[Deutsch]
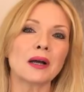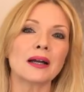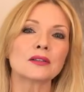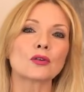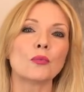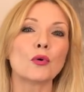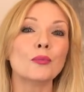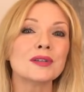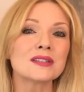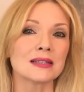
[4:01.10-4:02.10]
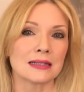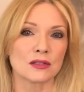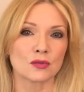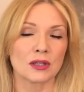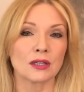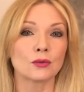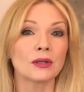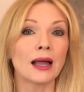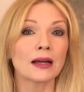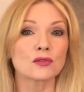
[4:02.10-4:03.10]
bereit, Kompromisse einzugehen und
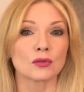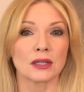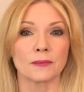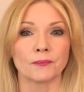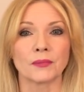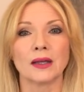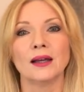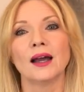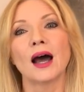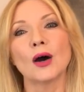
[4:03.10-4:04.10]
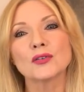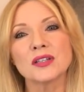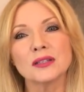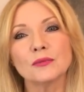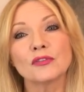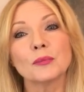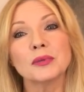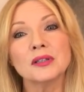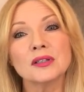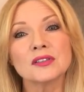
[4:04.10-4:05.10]
nachzugeben. Außerdem
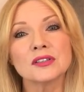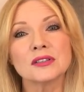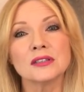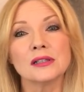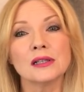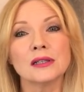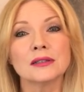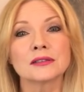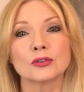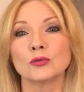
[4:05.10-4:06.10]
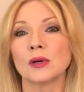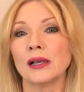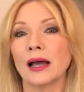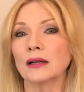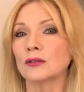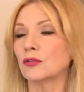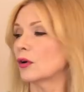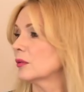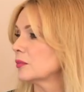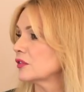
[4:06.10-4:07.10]
verbindet sich die Lilith über lange
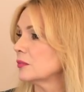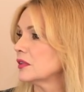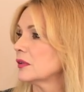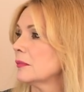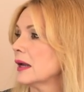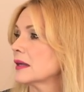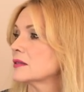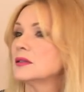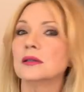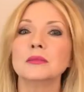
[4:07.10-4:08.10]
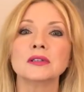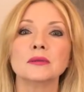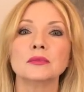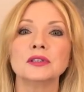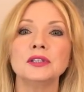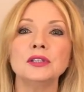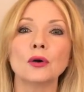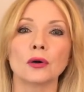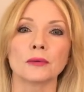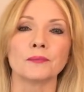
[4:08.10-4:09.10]
Wochen bis Mitte März hier mit dem
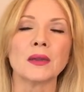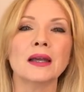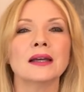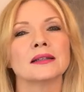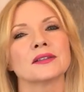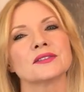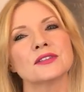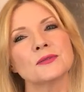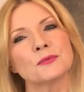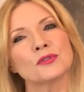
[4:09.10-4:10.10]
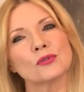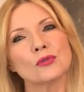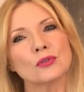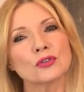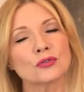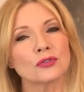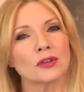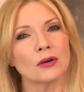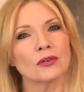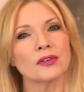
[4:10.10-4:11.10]
Chiron. Das ist psychologisch
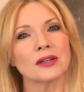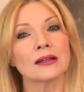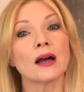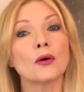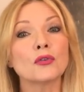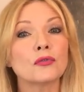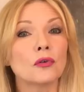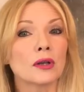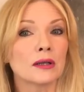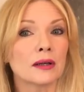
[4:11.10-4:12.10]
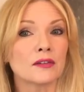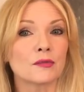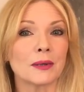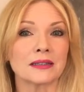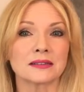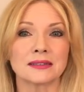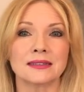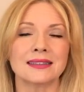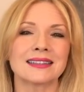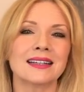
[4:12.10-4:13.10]
durchaus ein herausfordernder Aspekt,
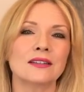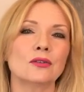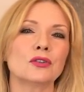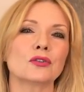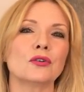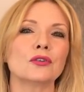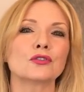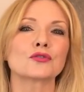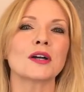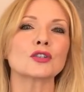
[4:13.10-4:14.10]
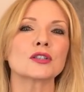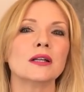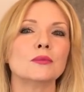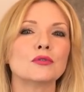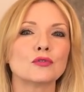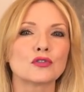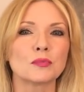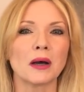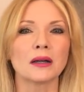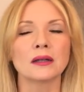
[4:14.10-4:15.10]
denn er kann euch eure Schwachstellen bewusst
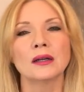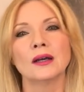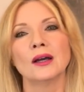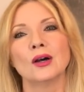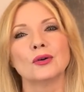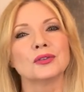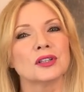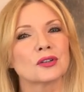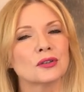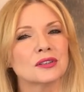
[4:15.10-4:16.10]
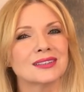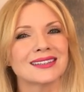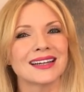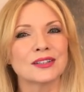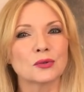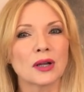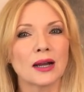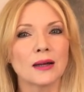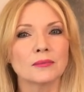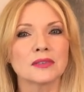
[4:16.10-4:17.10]
machen und ihr könntet den Eindruck
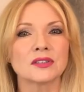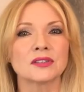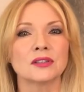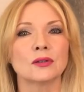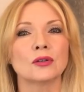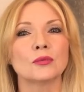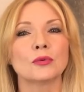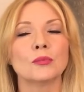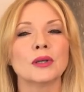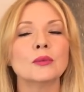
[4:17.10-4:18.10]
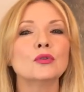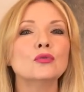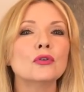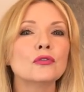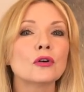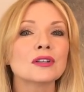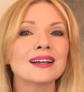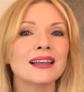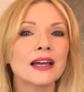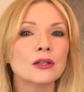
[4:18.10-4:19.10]
haben, dass ihr eure Probleme nur für euch
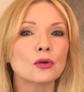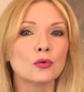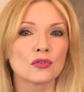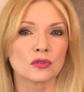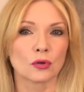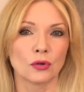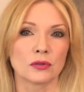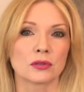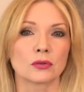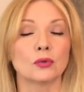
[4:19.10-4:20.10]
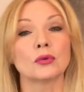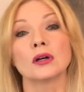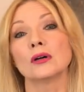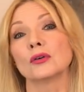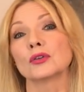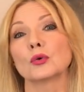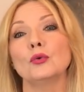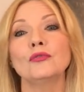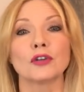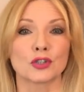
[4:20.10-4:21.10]
alleine lösen könnt oder euch
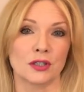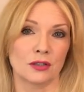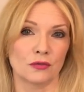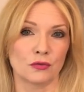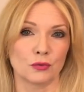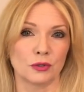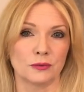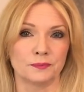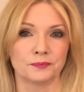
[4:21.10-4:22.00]
unverstanden fühlen.